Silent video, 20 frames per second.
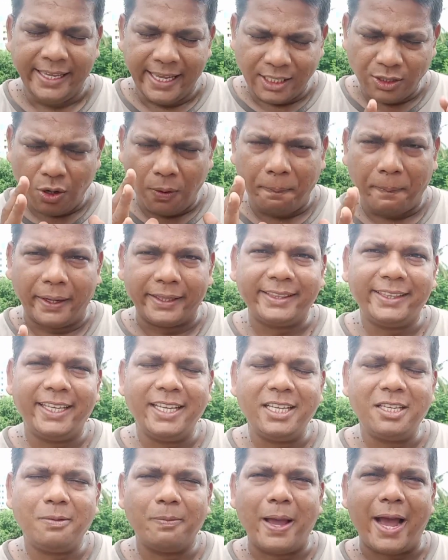ये जो
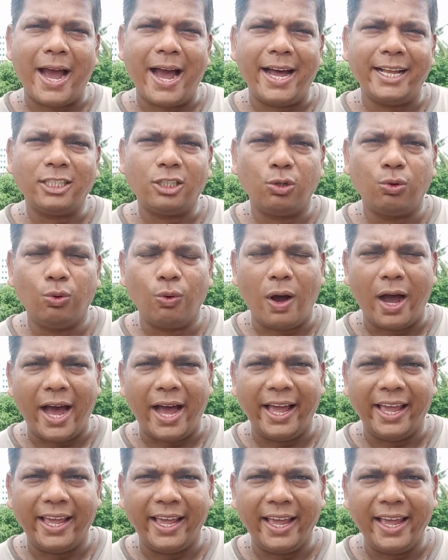बत्तीस मैच हुआ
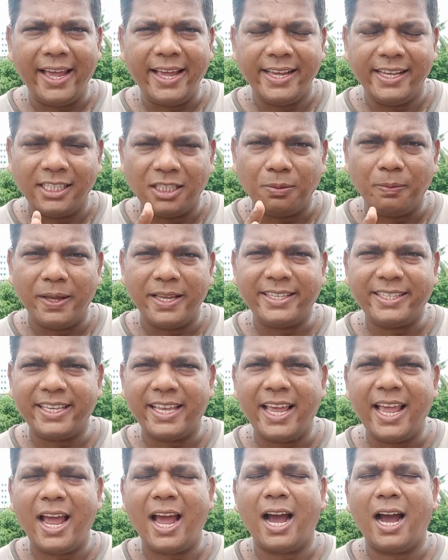है इसमें
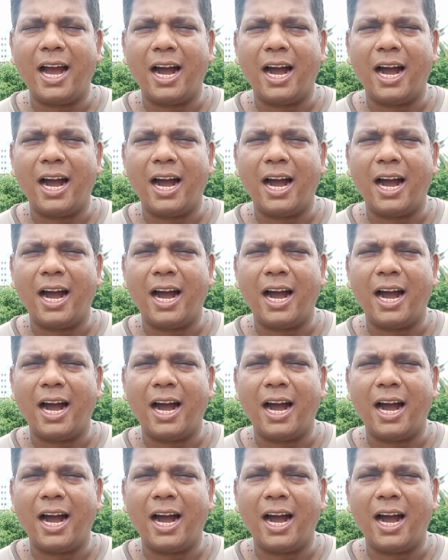से